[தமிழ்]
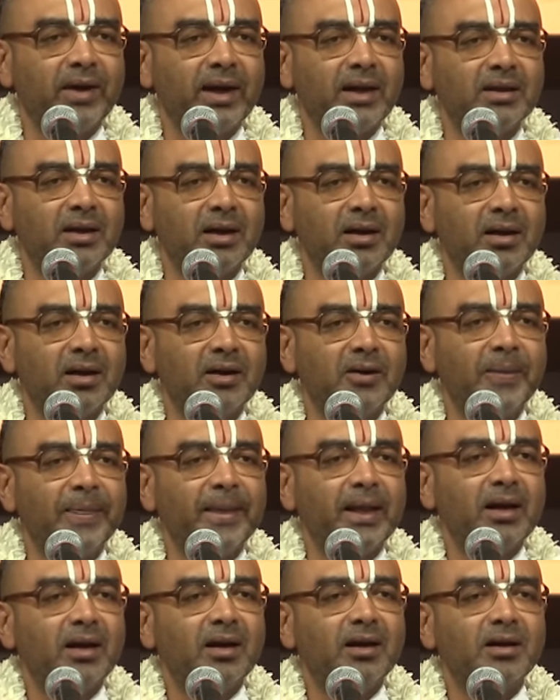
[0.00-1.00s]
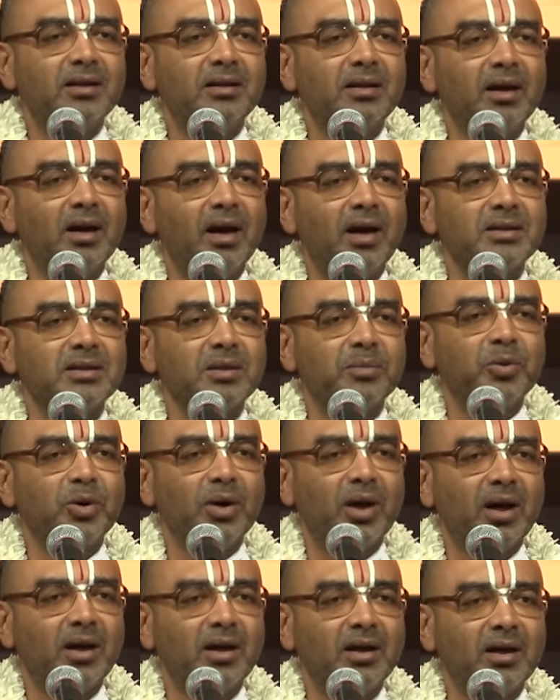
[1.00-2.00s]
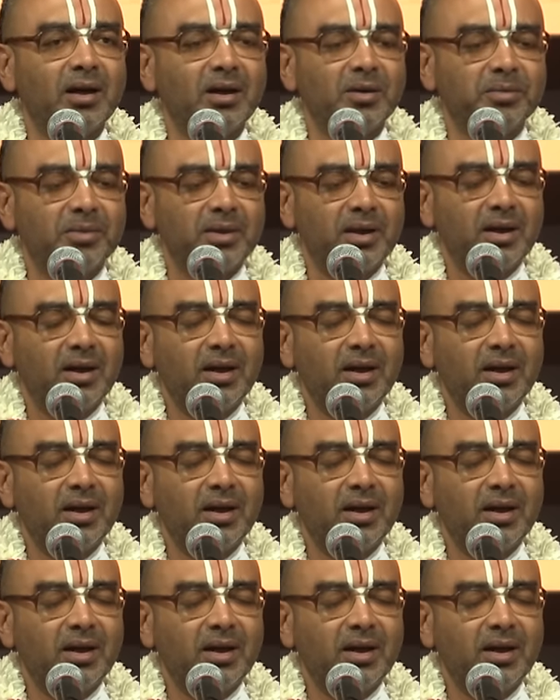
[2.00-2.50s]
வேதங்களும் இதிகாச புராணங்களும்